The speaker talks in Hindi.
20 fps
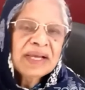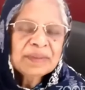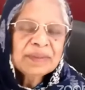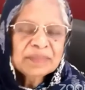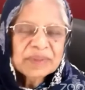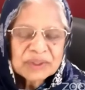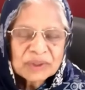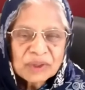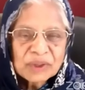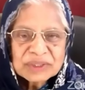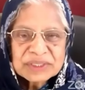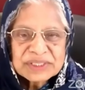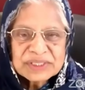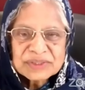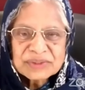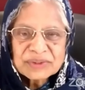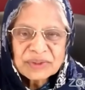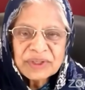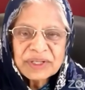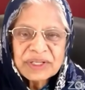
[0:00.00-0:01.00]
I am a
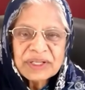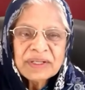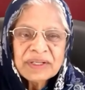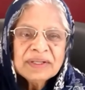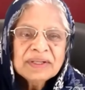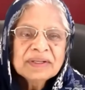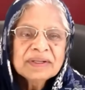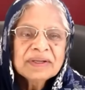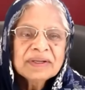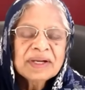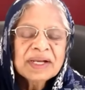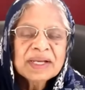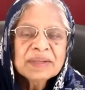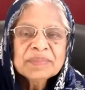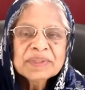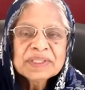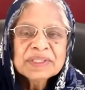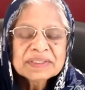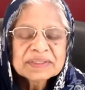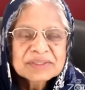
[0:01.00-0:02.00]
rocky soil.
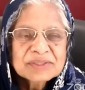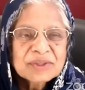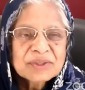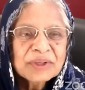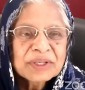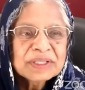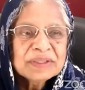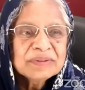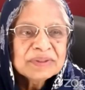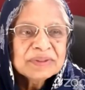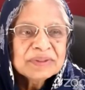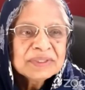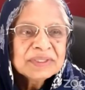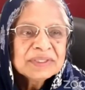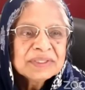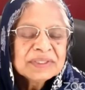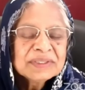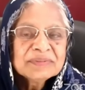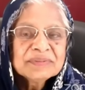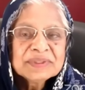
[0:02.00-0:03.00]
I am a soil
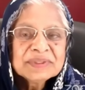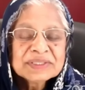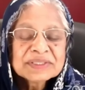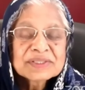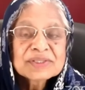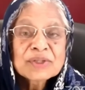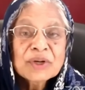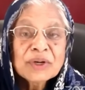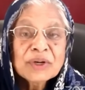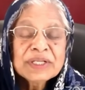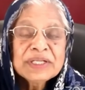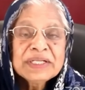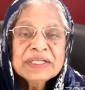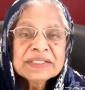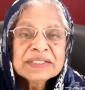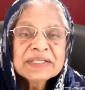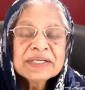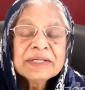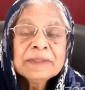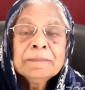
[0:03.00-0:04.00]
uh,
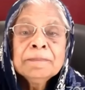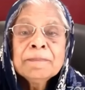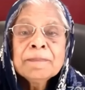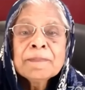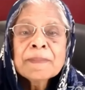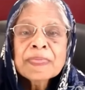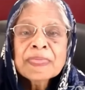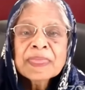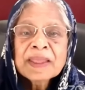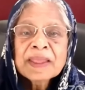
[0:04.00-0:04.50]
soil in the